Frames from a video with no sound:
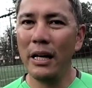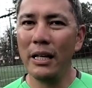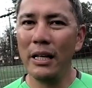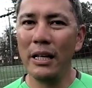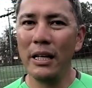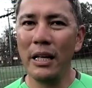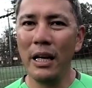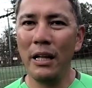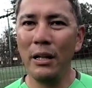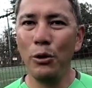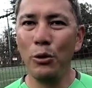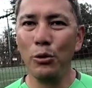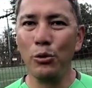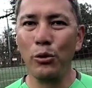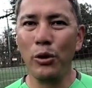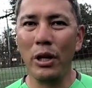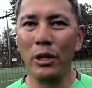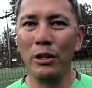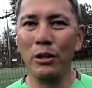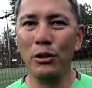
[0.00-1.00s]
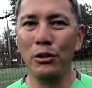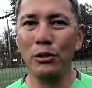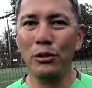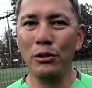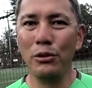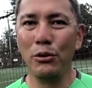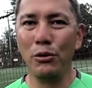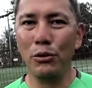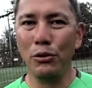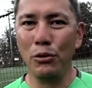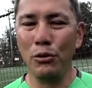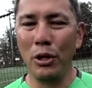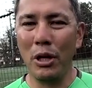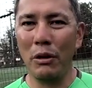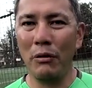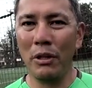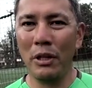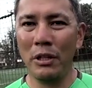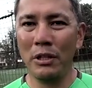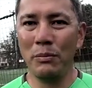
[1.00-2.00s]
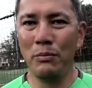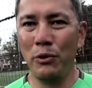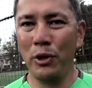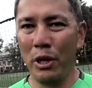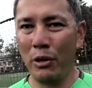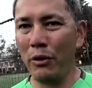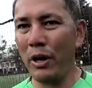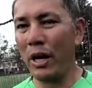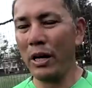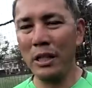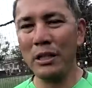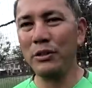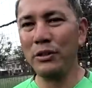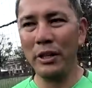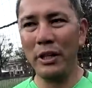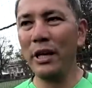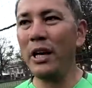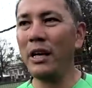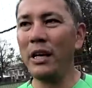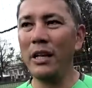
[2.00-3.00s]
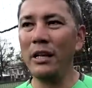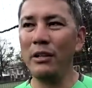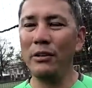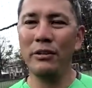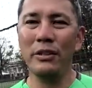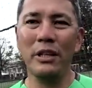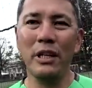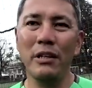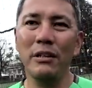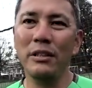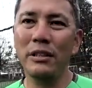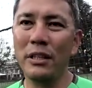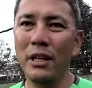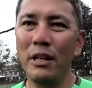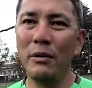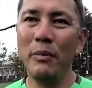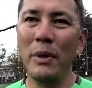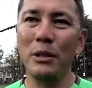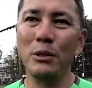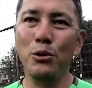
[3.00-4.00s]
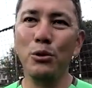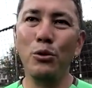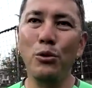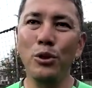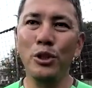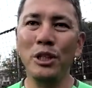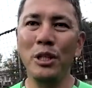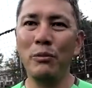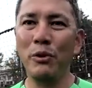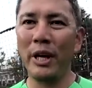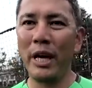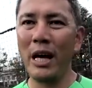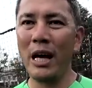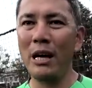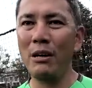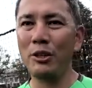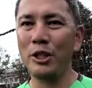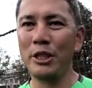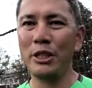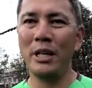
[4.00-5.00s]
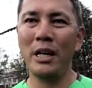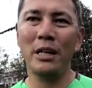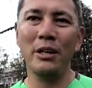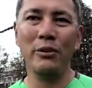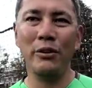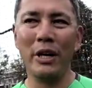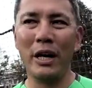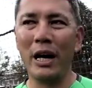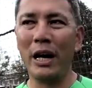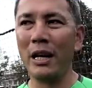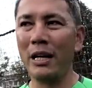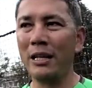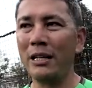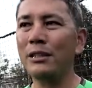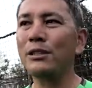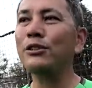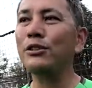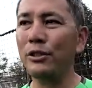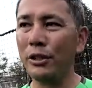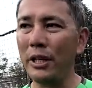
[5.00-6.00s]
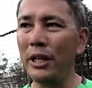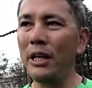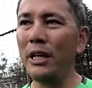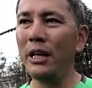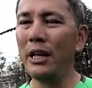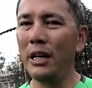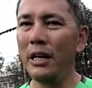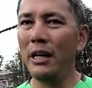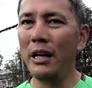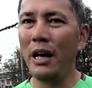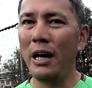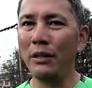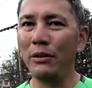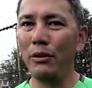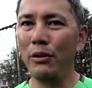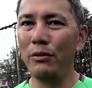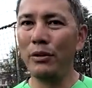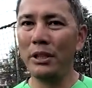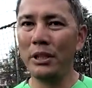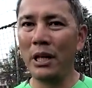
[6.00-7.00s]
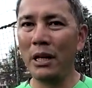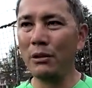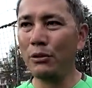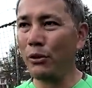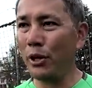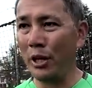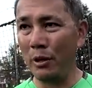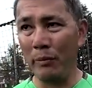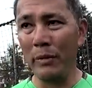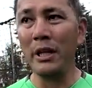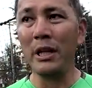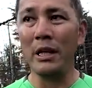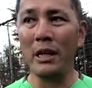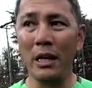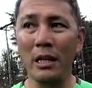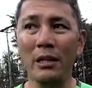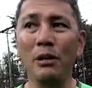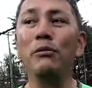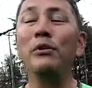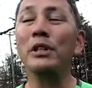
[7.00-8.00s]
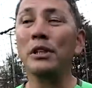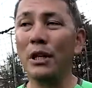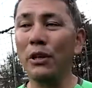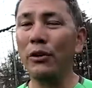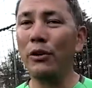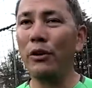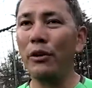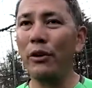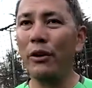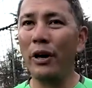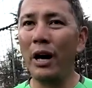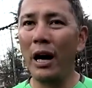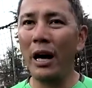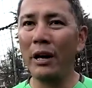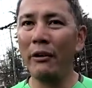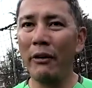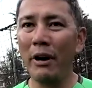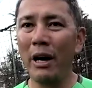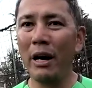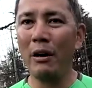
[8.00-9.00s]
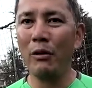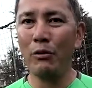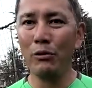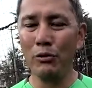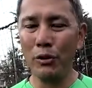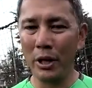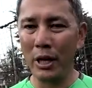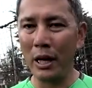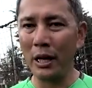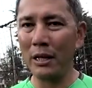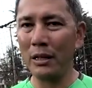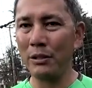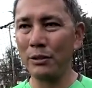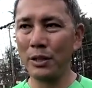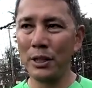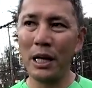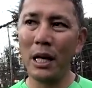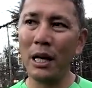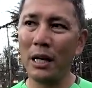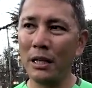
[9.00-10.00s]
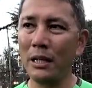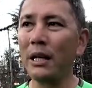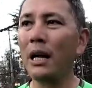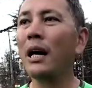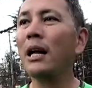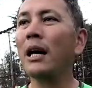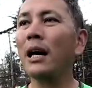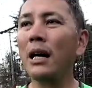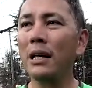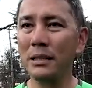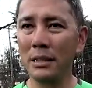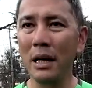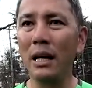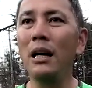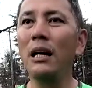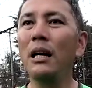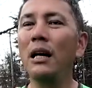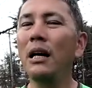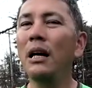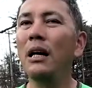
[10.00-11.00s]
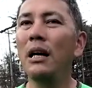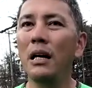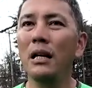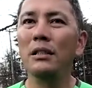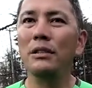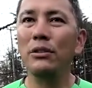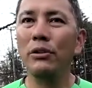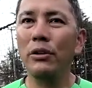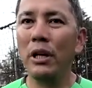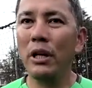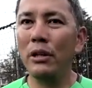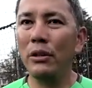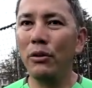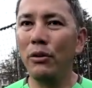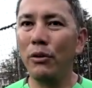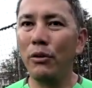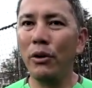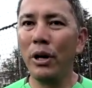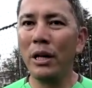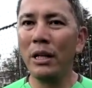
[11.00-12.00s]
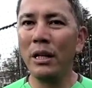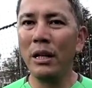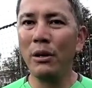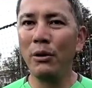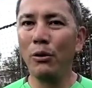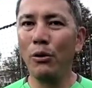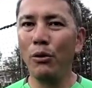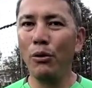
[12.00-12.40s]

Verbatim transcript: 危険度とかっていうとことか私も結構激しく生き生きって言ってるんですけど、まあ、そうしても怪我をしないような体作りあのフィジカルトレーニング見ていただくと思うんですけど、あれは本当に体の使い方柔らかさその辺の体の